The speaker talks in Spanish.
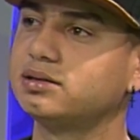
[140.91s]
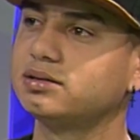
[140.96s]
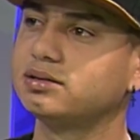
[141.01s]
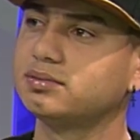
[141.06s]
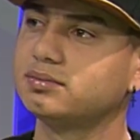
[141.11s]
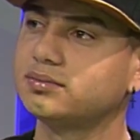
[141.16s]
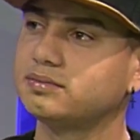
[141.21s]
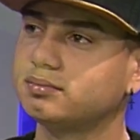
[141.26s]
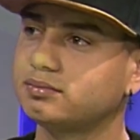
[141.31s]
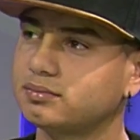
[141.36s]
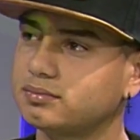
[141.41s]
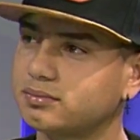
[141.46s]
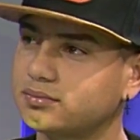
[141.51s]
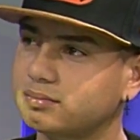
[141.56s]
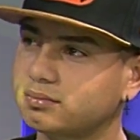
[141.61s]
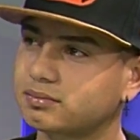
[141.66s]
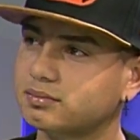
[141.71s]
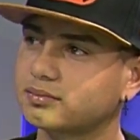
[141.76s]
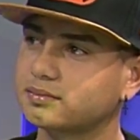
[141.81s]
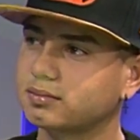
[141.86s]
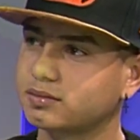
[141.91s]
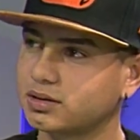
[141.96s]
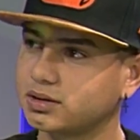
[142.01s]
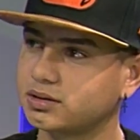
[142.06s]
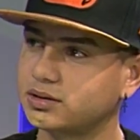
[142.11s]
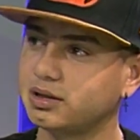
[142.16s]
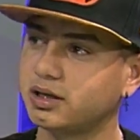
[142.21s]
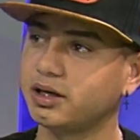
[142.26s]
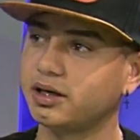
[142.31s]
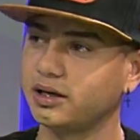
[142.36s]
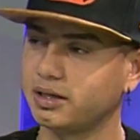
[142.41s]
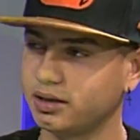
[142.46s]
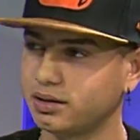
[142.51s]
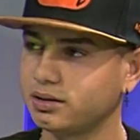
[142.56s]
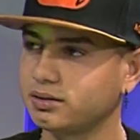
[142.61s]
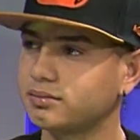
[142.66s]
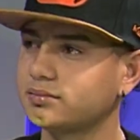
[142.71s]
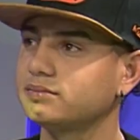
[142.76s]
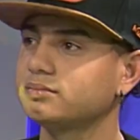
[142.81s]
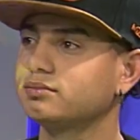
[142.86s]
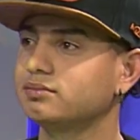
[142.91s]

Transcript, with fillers: Mili de Moya es un tremendo talento de Santiago de los